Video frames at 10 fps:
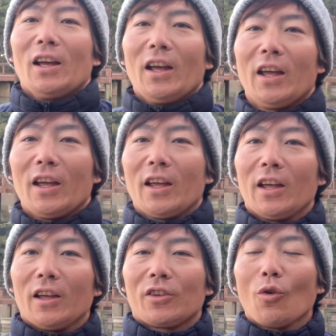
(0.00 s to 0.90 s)

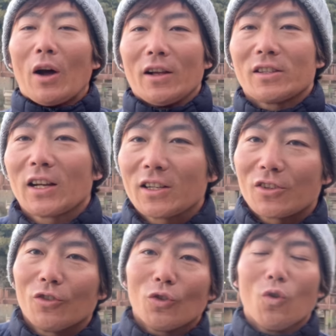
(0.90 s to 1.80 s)
えー、今日は3月
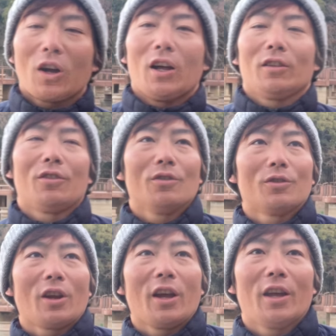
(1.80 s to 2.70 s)
の10日というこ
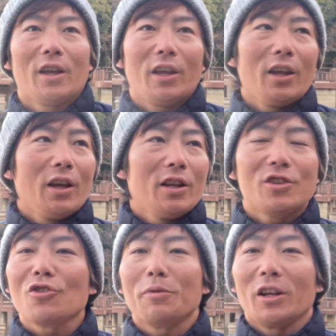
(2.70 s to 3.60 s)
とで、えー、
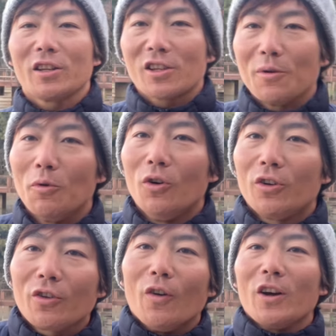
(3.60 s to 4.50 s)
日曜日なんですけども、
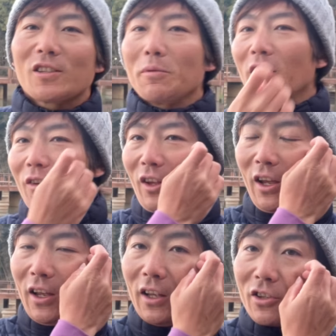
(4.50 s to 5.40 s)
今日お休みなので、